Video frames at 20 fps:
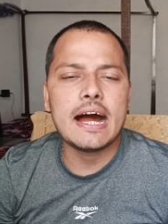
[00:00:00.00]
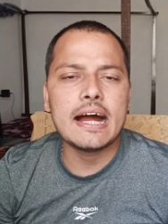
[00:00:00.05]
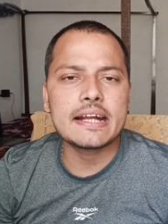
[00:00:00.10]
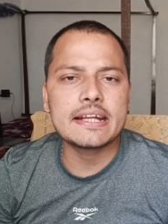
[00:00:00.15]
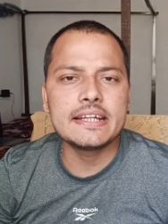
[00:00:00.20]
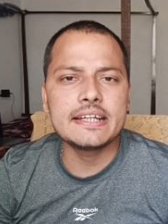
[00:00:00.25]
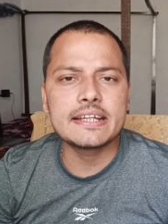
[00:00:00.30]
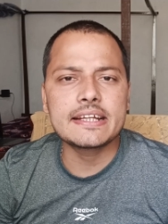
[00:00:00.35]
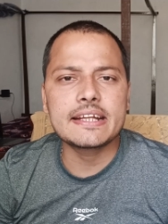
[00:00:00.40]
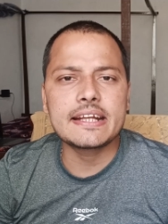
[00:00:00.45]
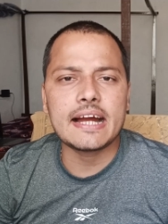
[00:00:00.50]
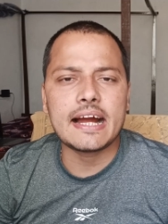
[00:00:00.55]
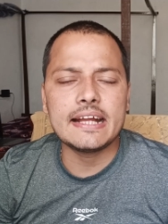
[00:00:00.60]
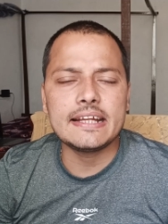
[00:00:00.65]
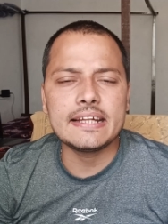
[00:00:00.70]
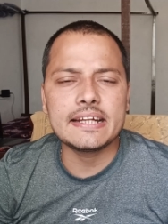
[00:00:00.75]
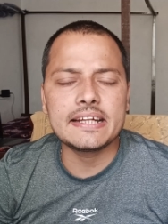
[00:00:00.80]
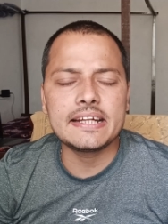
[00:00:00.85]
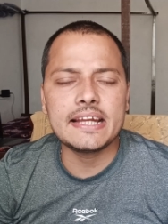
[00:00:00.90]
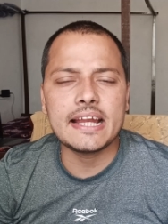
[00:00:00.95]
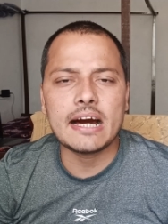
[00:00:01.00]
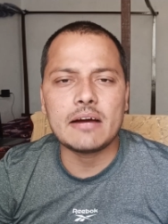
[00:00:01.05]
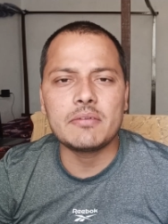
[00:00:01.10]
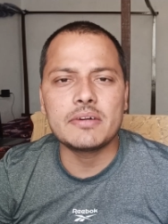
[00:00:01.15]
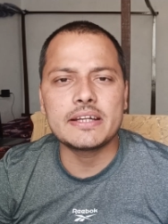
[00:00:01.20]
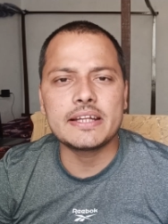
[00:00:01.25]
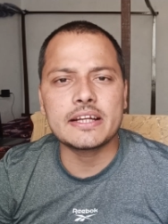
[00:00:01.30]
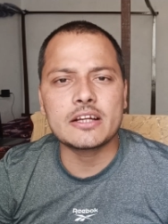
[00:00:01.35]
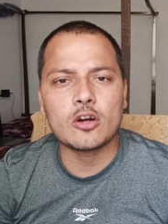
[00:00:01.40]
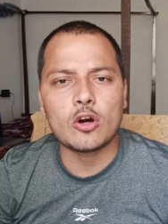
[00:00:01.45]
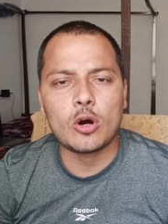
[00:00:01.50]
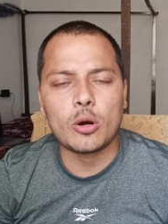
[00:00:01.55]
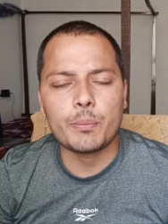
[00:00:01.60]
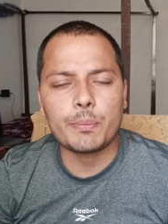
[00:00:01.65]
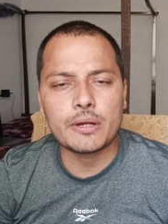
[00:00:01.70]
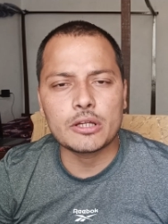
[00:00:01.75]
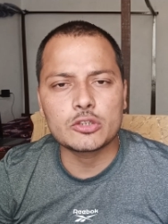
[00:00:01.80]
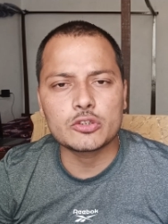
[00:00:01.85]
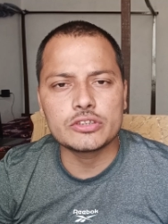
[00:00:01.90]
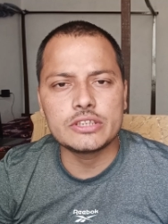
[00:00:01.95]
आखिर क्या ये गिरावट एक
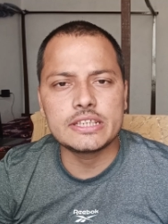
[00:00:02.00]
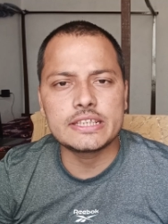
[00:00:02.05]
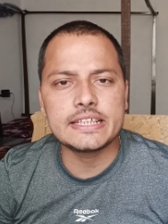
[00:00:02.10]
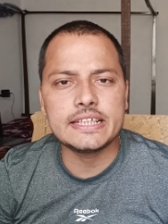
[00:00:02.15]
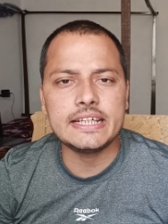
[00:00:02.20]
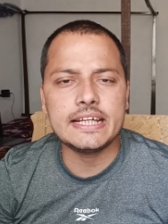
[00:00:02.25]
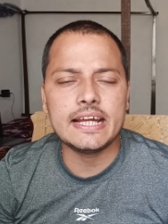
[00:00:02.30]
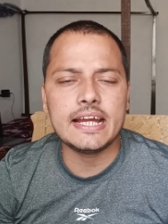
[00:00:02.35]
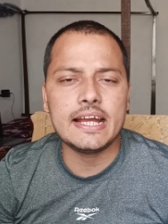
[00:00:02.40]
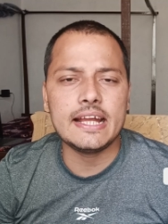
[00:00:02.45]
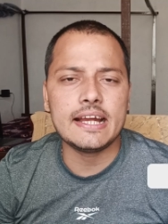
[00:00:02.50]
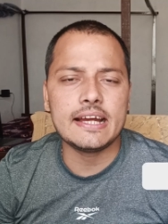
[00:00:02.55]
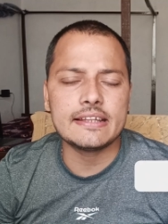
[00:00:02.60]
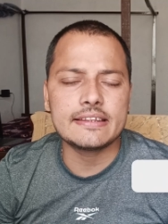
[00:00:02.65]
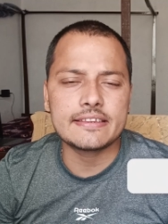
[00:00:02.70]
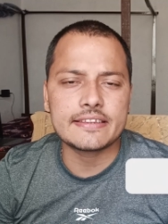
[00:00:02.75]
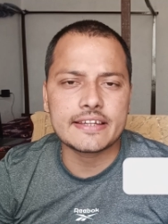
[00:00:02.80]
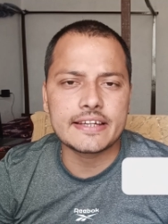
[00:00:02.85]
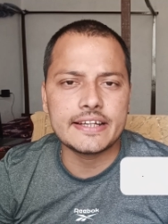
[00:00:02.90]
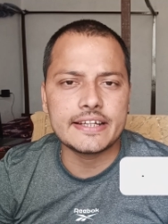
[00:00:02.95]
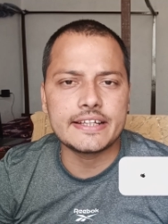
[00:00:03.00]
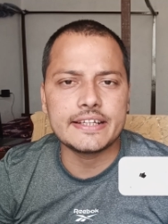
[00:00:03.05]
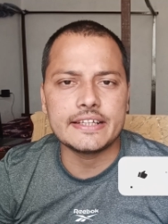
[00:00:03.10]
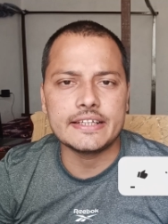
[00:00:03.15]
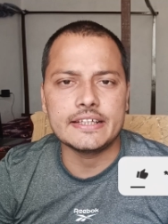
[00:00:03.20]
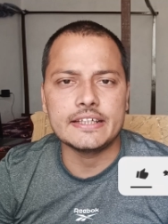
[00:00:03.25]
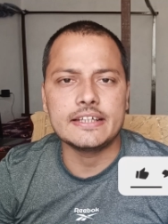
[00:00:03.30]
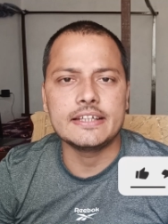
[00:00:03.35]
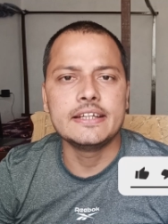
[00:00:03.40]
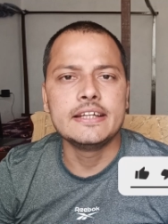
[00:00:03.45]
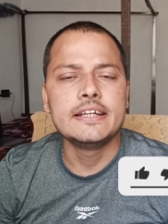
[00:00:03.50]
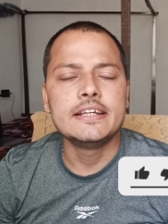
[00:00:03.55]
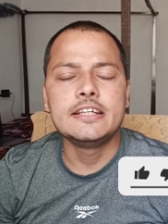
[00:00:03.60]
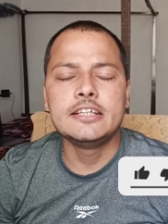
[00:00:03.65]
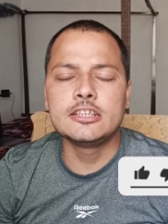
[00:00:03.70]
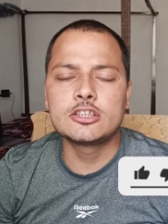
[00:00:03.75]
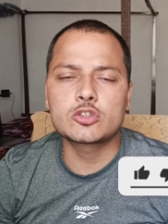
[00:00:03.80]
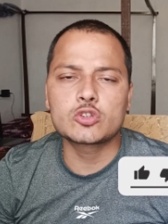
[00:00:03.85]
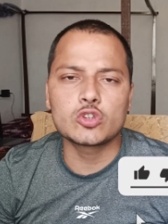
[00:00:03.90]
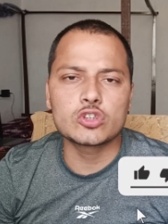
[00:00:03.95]
अपॉर्चुनिटी है या थ्रेड है
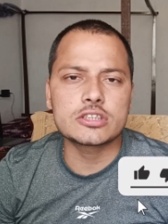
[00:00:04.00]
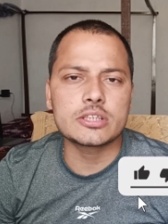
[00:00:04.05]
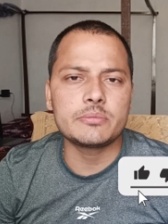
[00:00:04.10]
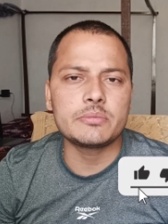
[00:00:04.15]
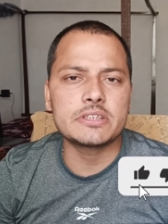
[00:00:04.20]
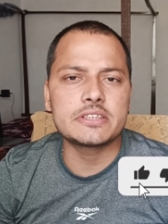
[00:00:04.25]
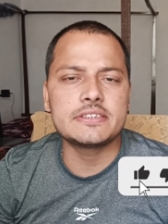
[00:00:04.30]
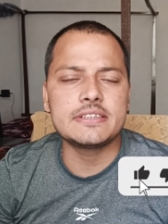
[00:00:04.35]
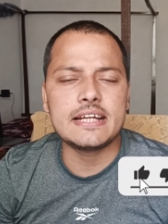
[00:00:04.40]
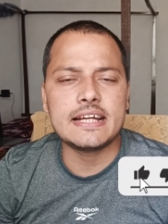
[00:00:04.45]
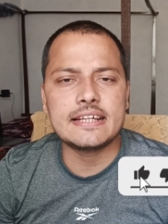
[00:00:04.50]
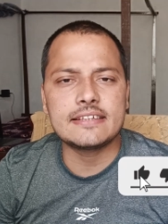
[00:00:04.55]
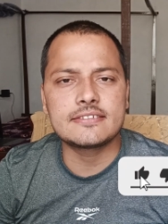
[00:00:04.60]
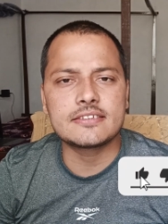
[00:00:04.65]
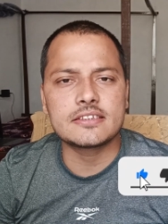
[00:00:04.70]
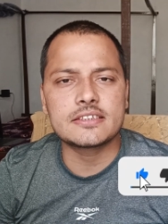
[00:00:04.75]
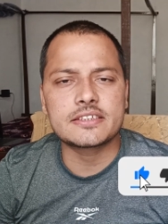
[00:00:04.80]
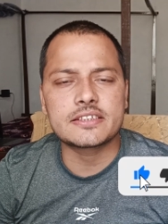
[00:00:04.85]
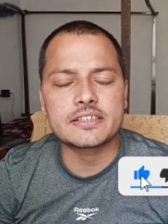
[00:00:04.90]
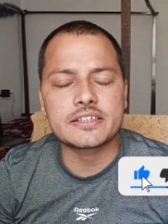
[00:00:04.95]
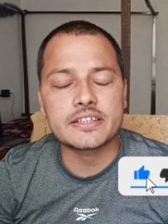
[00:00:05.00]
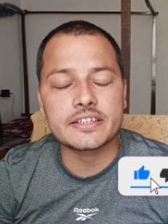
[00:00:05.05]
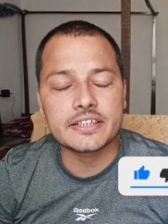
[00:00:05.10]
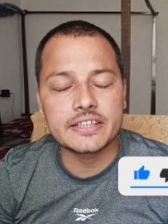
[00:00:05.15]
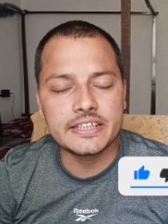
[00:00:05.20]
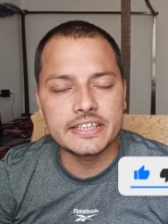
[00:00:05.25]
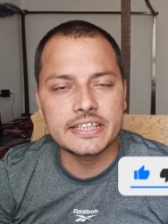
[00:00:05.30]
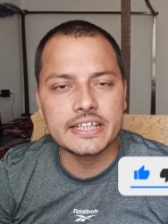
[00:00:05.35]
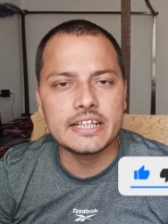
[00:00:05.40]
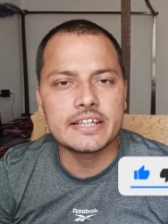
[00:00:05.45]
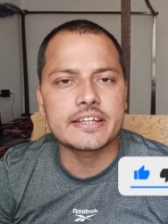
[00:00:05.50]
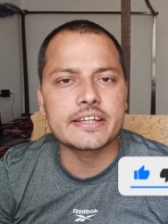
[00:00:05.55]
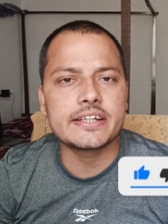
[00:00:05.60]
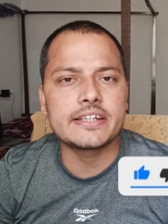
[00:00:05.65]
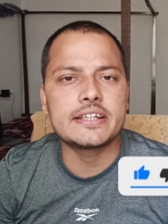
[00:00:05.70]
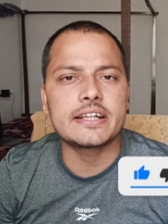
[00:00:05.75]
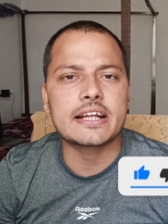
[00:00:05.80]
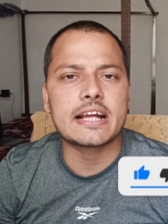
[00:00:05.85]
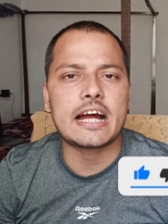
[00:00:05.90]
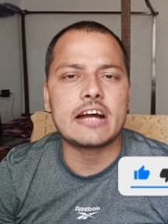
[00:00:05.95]
इसको समझना एज अ रिटेल
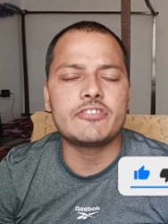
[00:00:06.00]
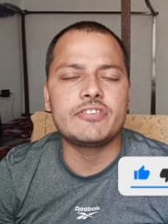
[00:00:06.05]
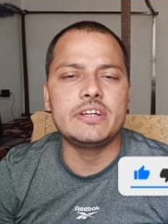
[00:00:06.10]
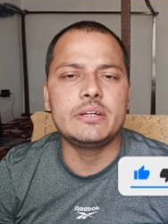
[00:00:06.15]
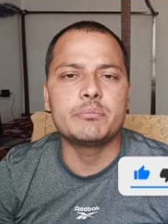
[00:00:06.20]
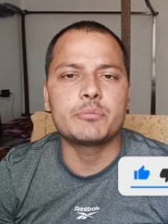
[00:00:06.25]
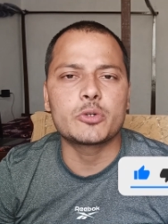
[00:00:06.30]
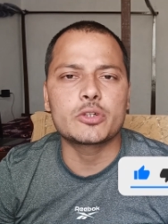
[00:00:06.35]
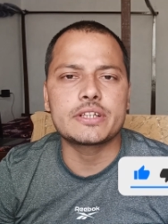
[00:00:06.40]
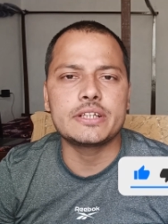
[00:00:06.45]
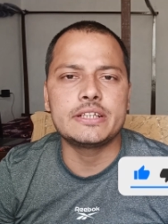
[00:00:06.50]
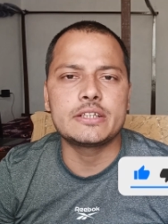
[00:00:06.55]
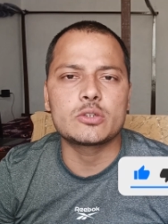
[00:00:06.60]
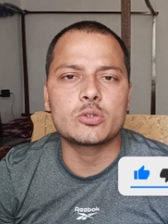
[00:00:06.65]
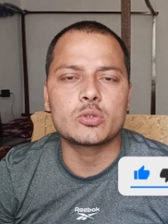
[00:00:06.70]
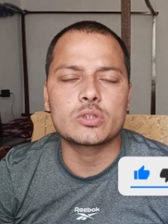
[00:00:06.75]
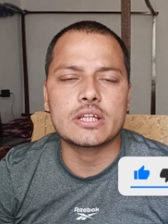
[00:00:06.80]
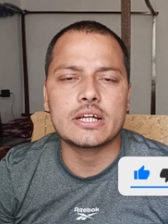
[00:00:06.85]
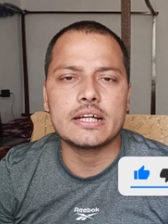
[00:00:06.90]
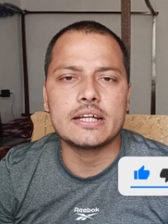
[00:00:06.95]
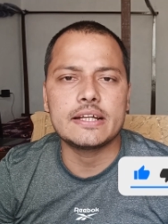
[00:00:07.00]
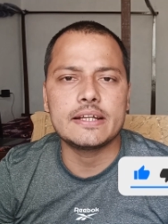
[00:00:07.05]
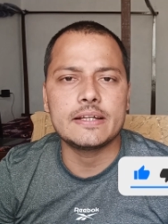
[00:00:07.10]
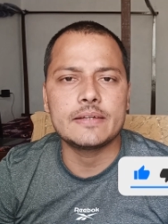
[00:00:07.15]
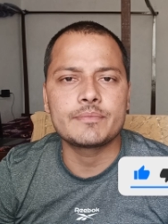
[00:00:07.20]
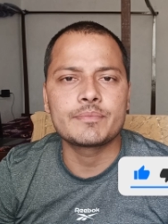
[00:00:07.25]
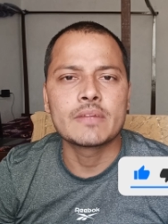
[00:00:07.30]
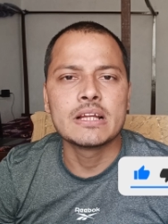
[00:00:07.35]
ट्रेडर काफ़ी इंपॉर्टेंट होता है